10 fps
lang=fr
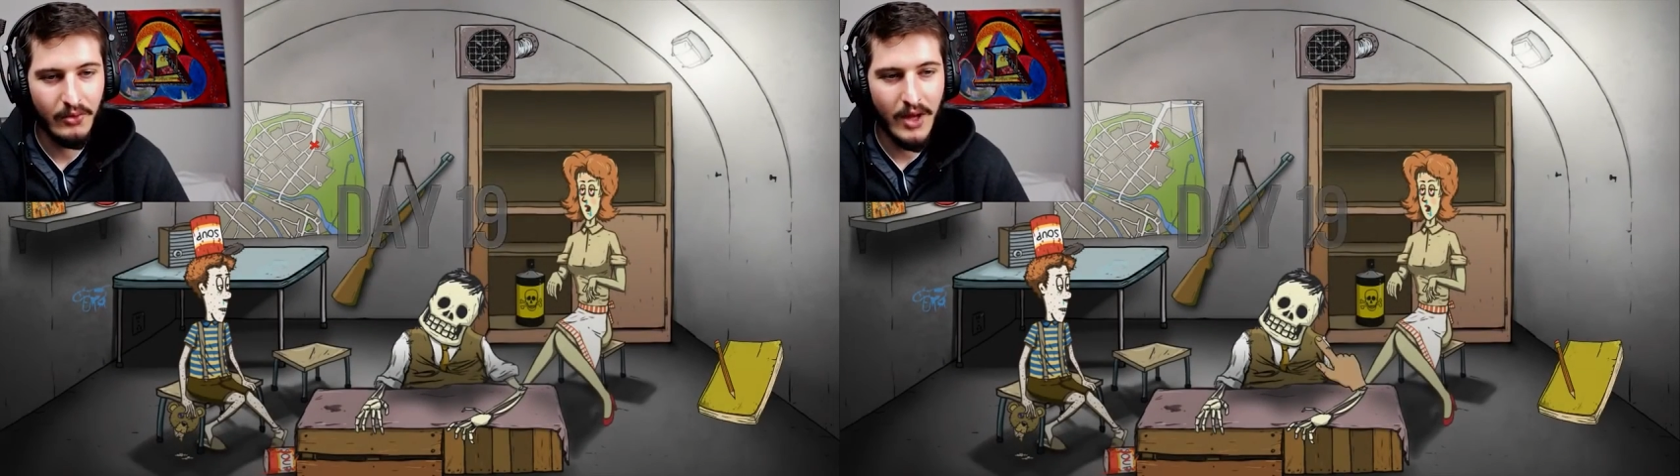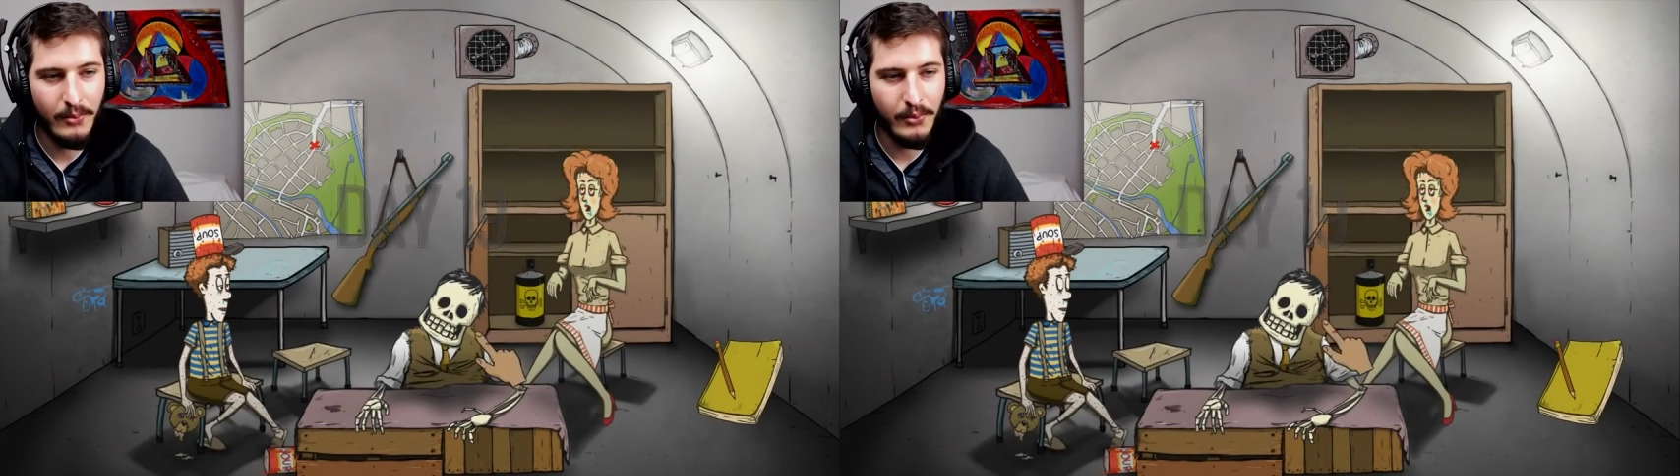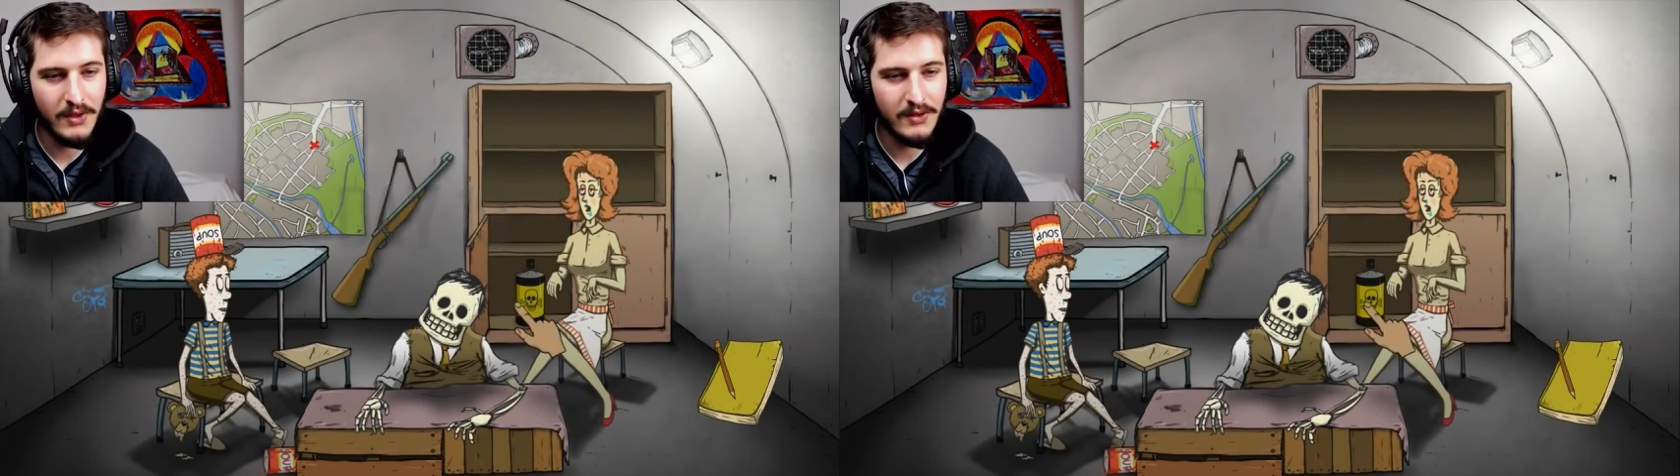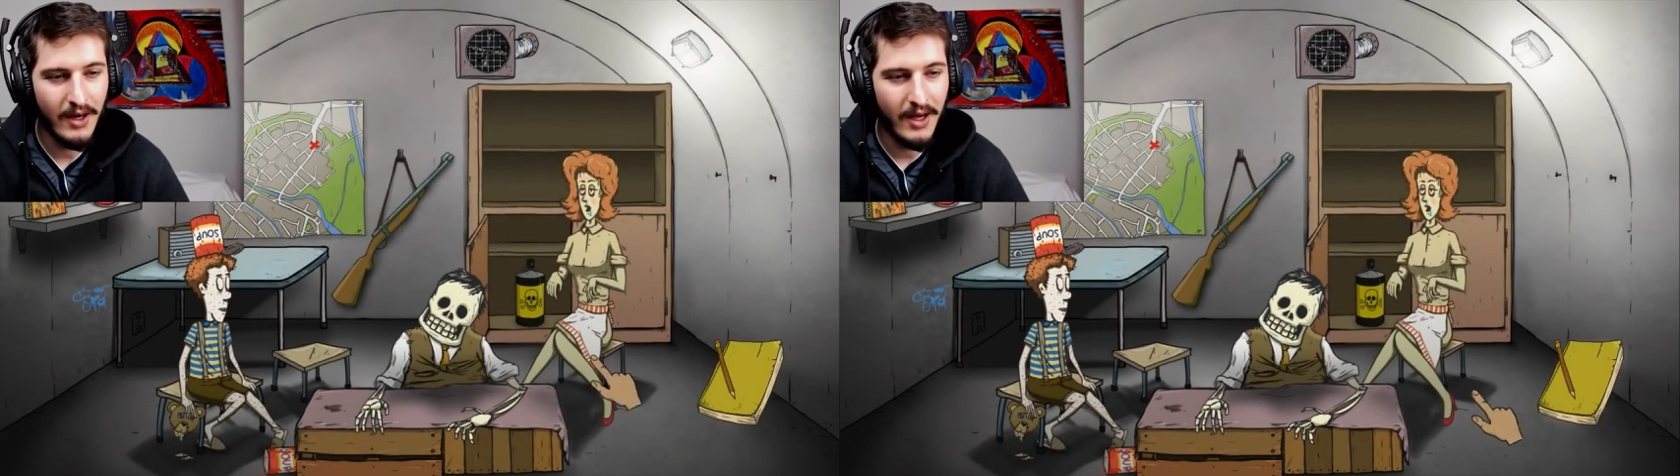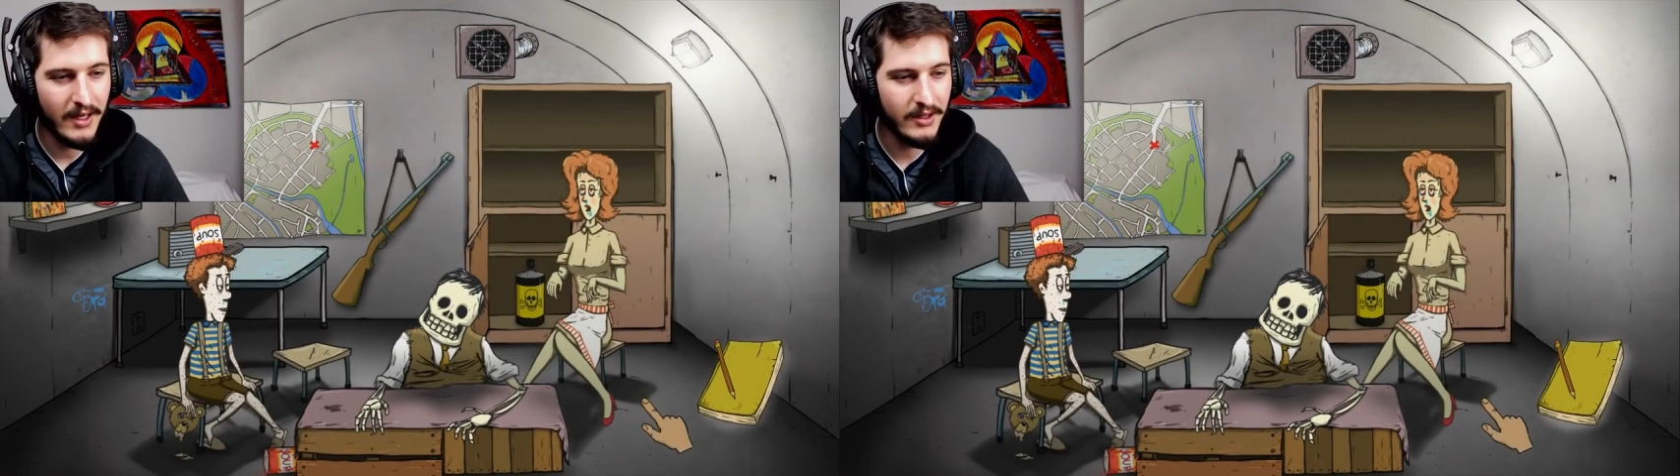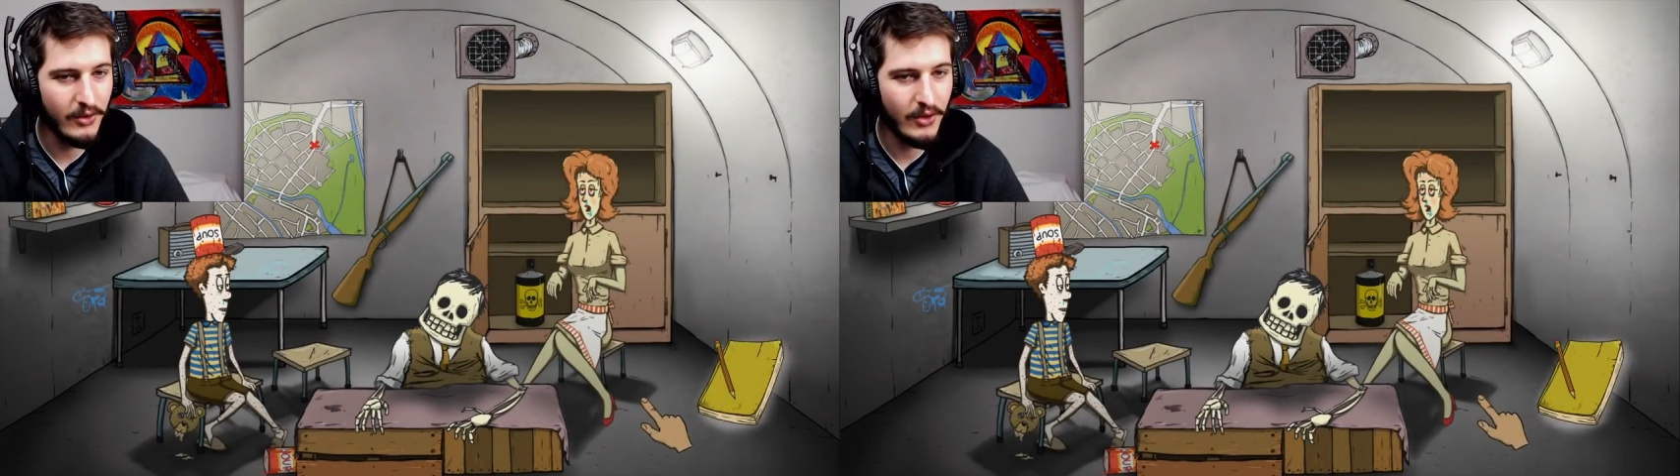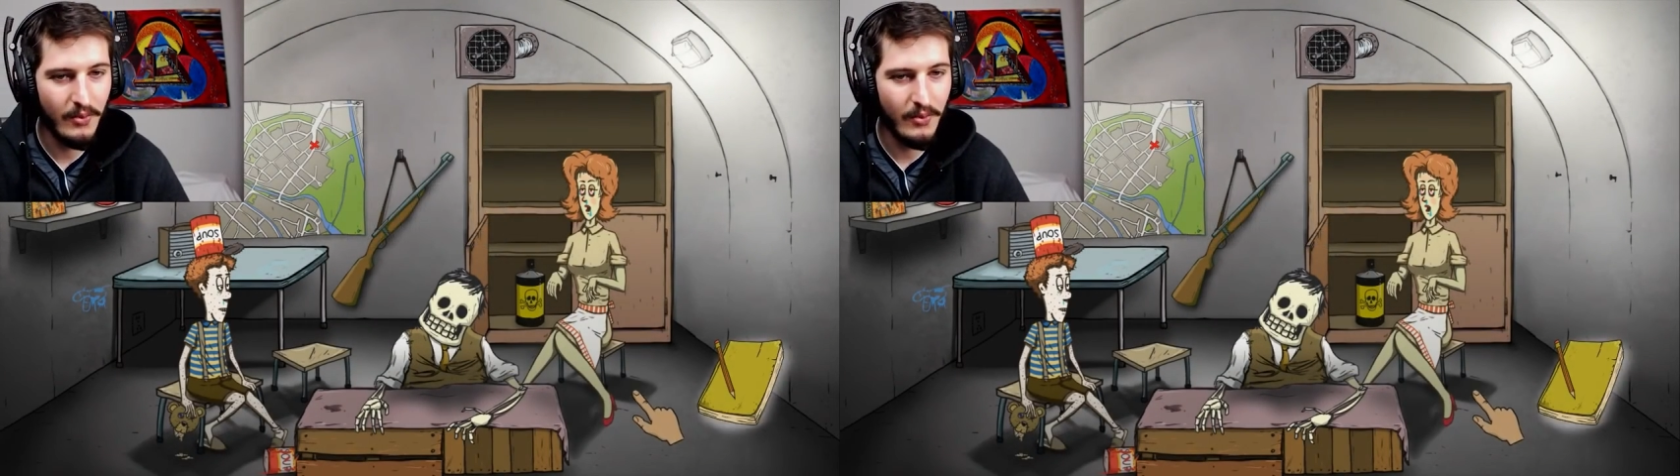voulais appuyer sur la radio,